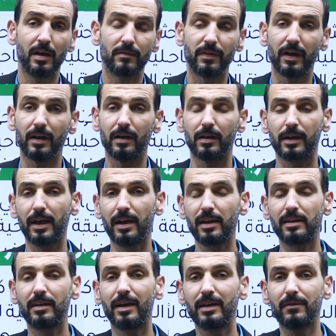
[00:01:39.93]

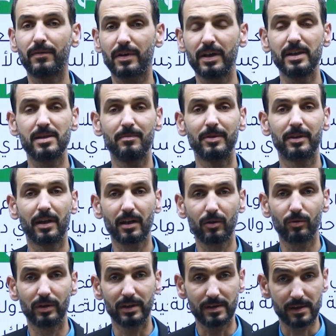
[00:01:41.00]
فكانت الهدف الرئيسي من
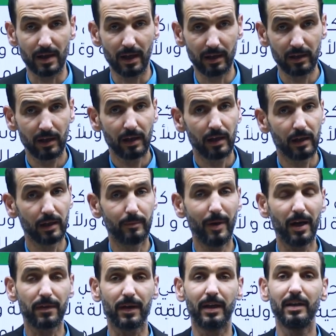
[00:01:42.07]
تنقل الإنسان
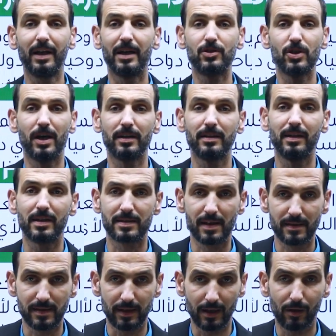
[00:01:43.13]
البحث عن الحاجات
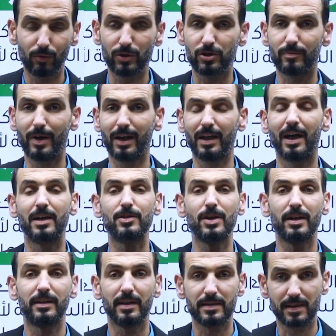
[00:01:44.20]
الأساسية أو الإشباع
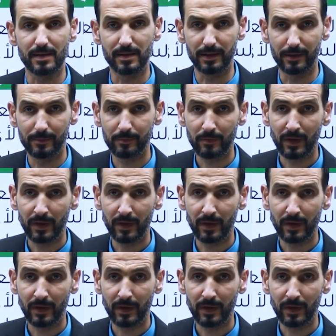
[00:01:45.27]
الحاجات الأساسية